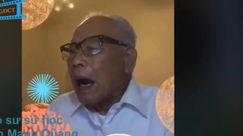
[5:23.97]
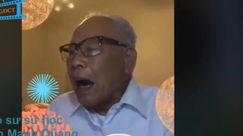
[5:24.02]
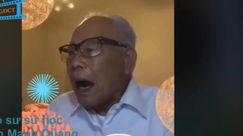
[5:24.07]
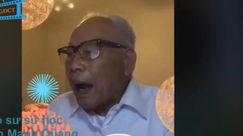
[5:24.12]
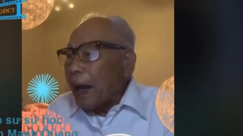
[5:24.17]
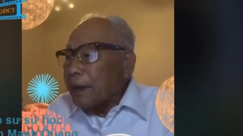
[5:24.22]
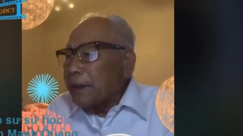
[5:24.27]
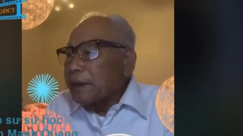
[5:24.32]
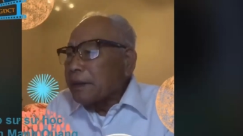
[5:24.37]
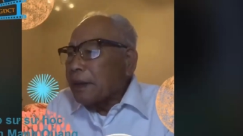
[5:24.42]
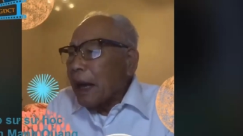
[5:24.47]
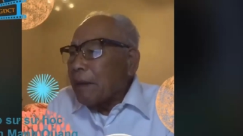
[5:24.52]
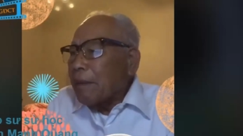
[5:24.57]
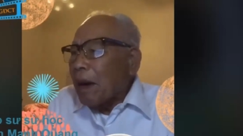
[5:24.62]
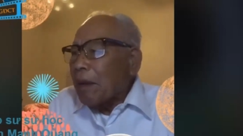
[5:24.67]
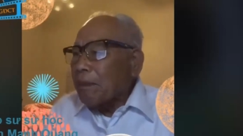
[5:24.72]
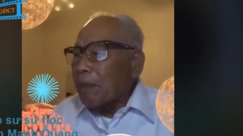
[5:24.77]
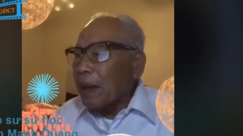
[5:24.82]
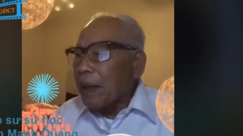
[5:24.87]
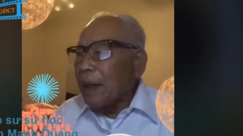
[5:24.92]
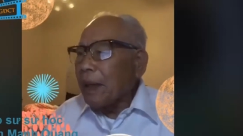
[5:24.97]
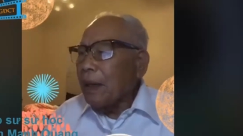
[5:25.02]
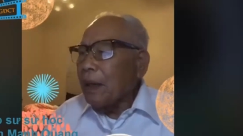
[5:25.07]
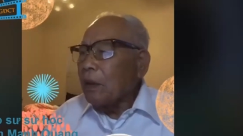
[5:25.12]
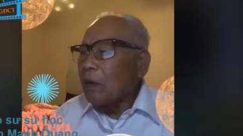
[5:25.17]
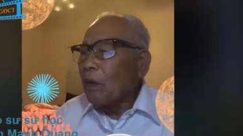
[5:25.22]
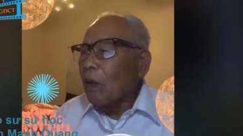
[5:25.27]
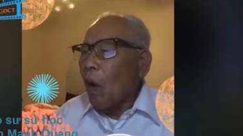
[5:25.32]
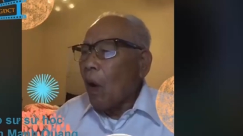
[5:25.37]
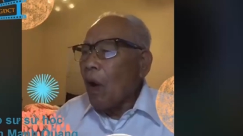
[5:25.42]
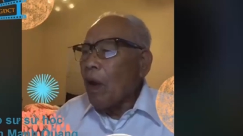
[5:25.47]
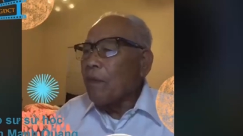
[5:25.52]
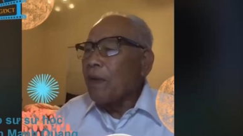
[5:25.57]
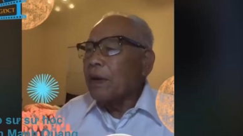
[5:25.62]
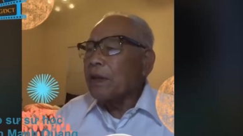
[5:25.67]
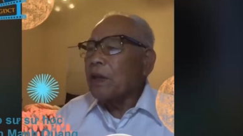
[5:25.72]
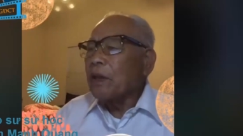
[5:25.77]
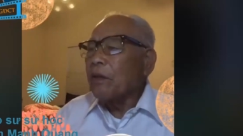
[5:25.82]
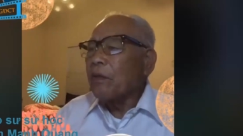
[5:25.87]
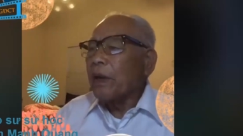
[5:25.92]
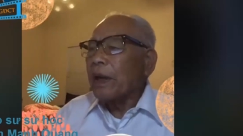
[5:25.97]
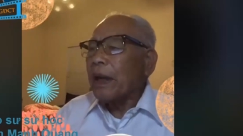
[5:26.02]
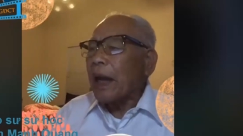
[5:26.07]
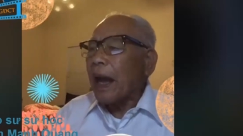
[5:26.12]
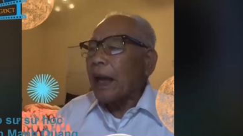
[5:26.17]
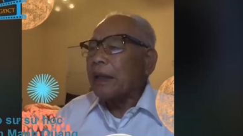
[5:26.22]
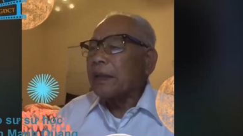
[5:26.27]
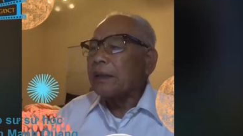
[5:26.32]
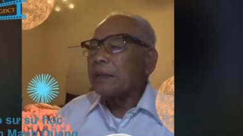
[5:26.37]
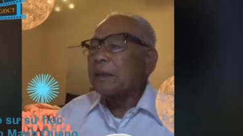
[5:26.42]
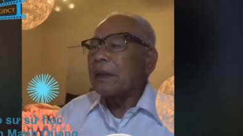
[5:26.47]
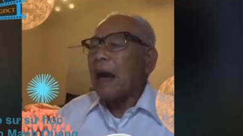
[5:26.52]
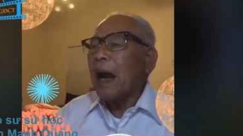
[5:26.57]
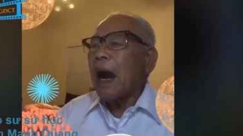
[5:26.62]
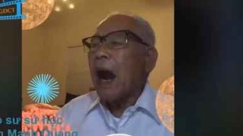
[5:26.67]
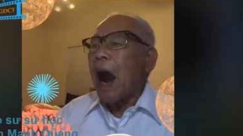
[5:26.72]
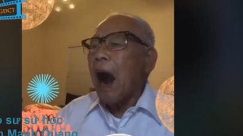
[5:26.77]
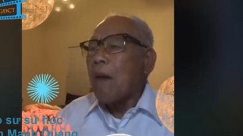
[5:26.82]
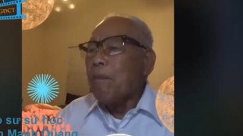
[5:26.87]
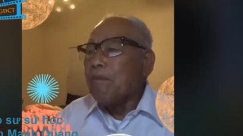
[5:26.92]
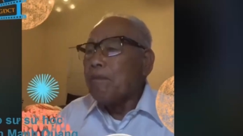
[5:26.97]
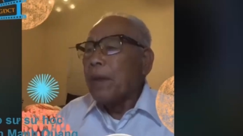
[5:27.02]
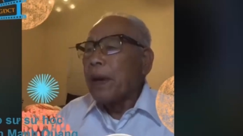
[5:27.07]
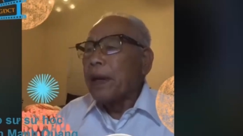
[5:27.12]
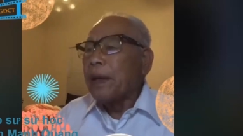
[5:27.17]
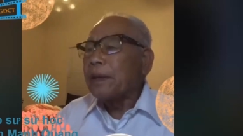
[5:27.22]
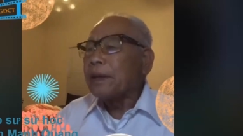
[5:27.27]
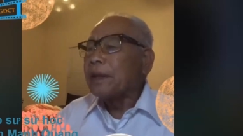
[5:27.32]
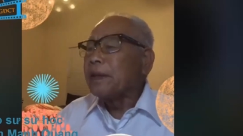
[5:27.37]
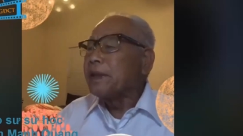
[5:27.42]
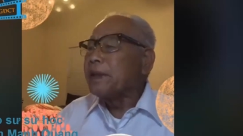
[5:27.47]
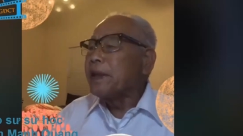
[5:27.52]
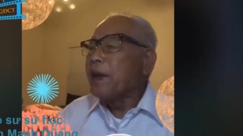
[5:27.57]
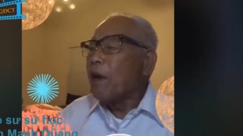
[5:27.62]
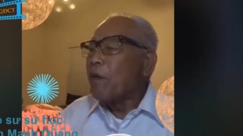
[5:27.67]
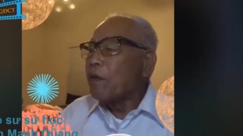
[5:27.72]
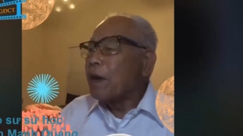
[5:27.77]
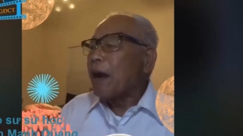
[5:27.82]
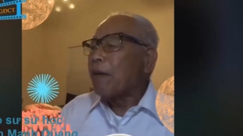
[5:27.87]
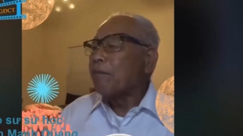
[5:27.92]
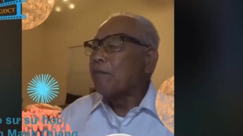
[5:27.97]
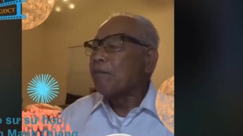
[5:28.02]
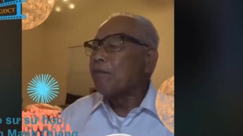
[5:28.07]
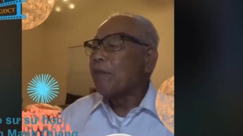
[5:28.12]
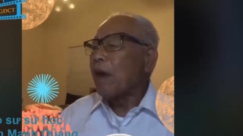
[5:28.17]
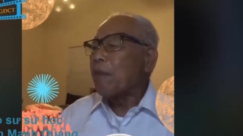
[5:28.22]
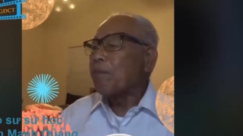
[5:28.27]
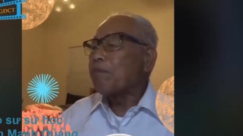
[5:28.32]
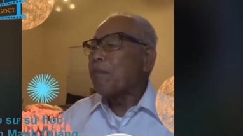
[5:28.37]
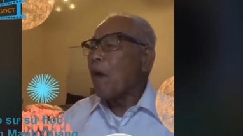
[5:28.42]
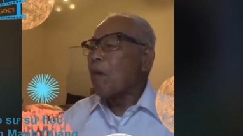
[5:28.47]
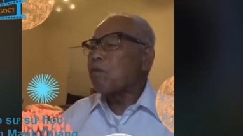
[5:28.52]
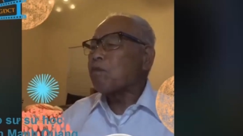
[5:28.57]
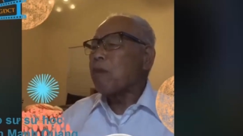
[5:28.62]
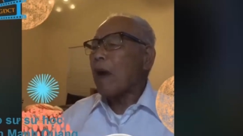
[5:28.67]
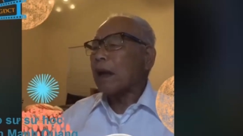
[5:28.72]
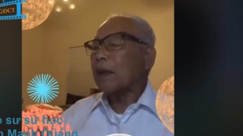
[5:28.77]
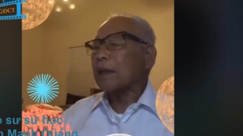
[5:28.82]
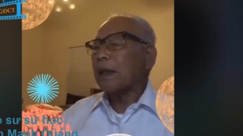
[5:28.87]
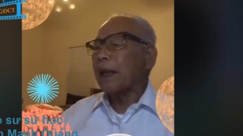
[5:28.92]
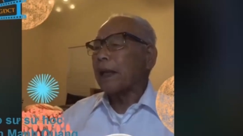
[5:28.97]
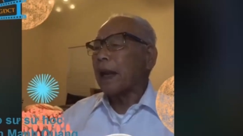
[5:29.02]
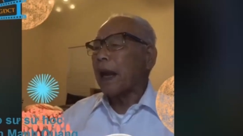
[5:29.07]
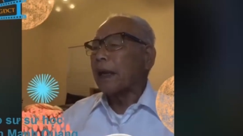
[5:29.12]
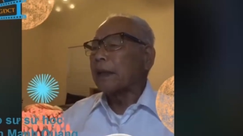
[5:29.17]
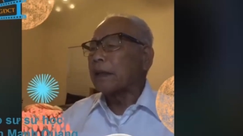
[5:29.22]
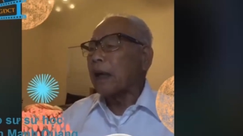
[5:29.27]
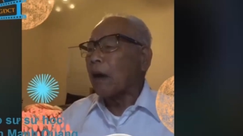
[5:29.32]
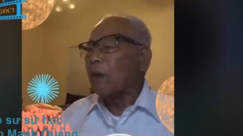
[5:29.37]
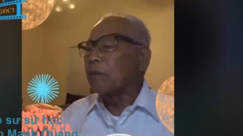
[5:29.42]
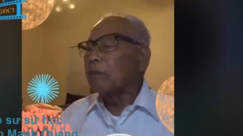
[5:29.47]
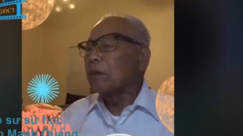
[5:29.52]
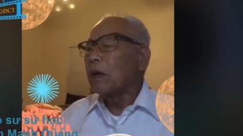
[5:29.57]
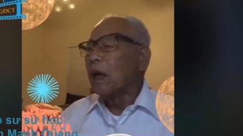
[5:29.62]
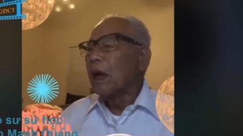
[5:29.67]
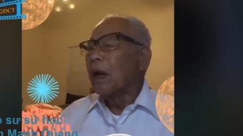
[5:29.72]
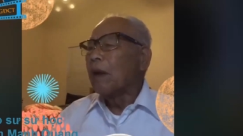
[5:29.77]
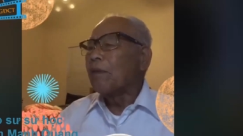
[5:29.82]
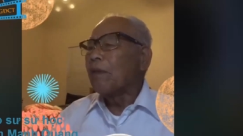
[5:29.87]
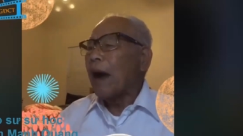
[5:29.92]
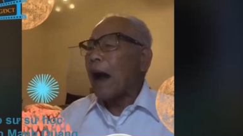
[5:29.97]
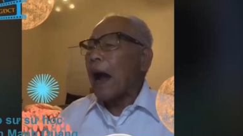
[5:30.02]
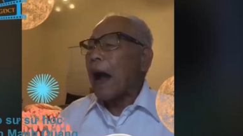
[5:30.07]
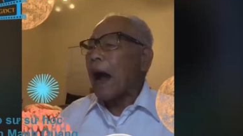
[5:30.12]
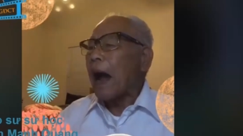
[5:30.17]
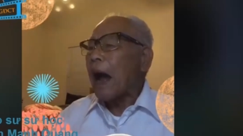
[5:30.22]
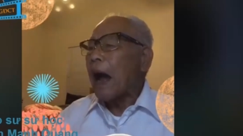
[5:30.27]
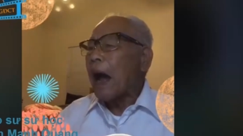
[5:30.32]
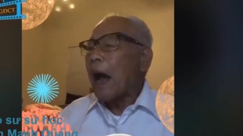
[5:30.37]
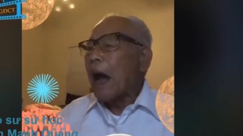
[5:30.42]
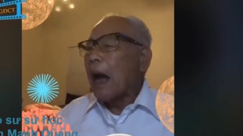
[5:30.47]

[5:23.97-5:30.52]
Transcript: Anh tại Bắc Mỹ đối với chính quyền Anh đã âm ỉ từ nhiều năm và bộc phát thành hành động và